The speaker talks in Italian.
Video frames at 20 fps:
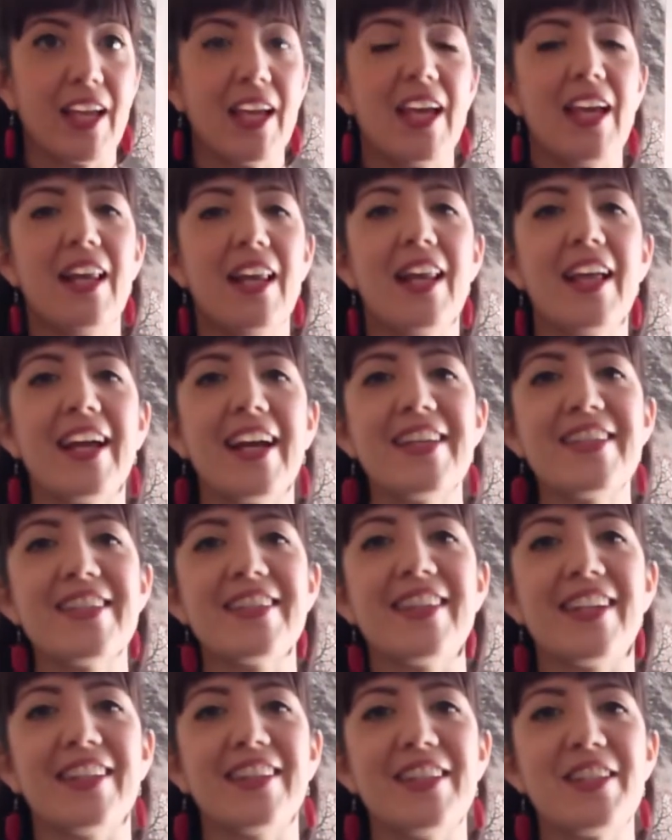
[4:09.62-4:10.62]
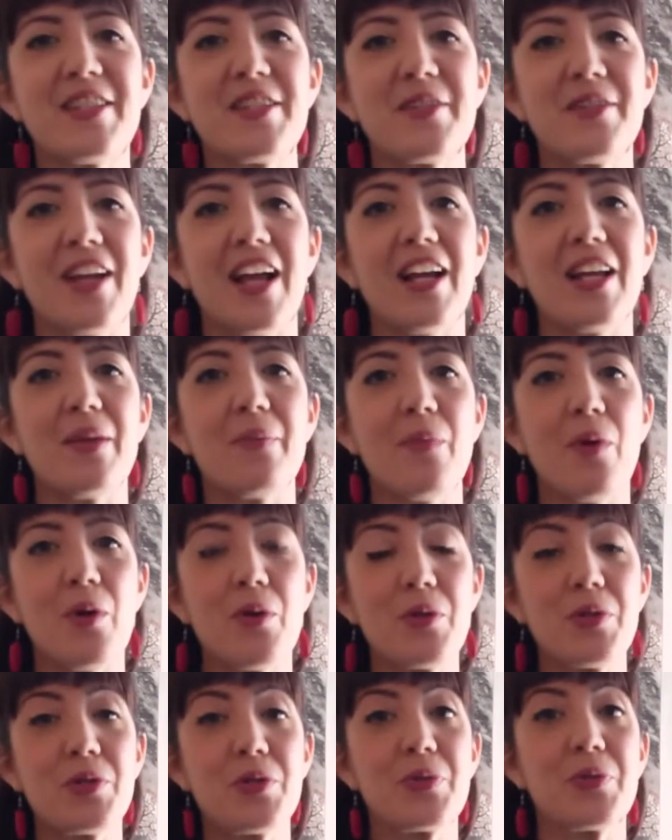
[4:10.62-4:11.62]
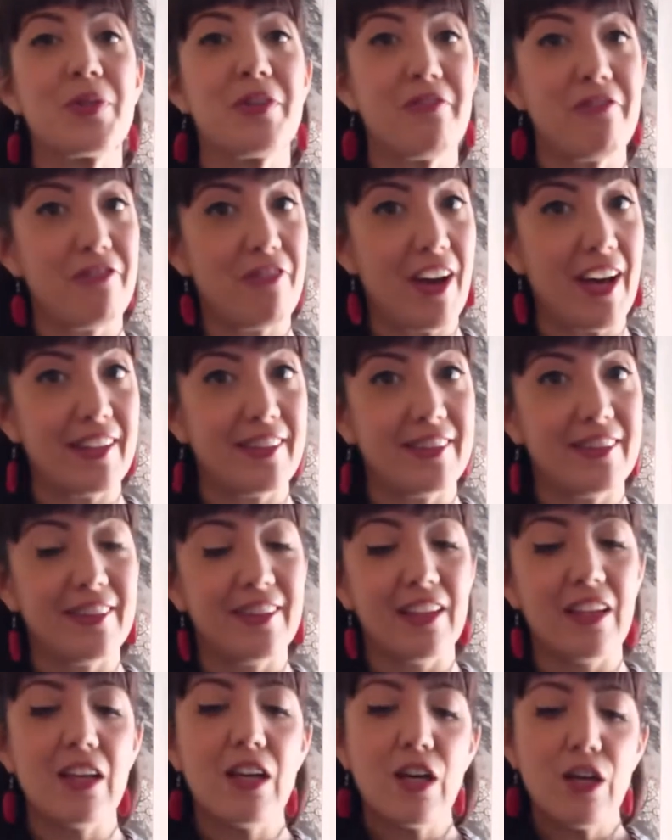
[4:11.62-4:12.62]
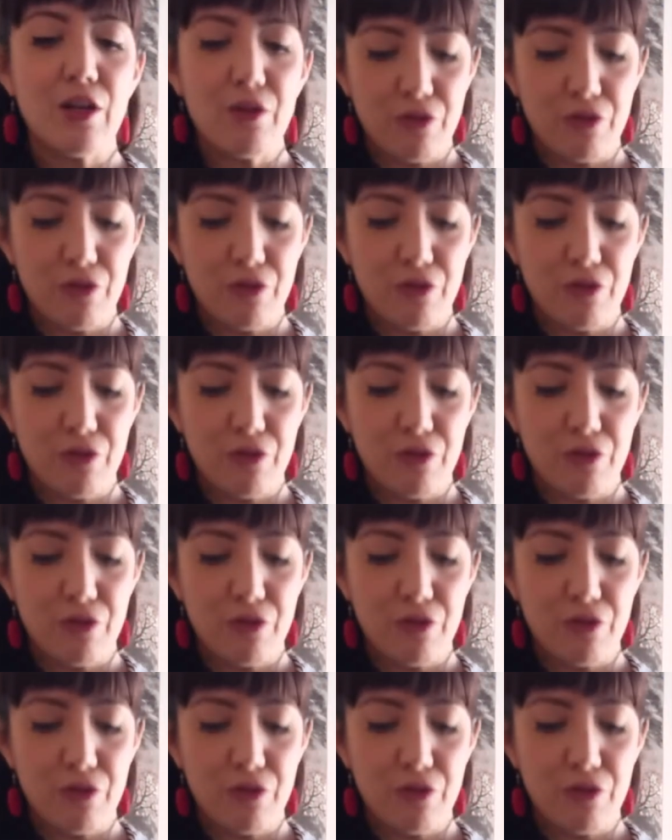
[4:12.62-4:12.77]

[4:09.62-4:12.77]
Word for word: Le case tradizionali Mosu, infatti,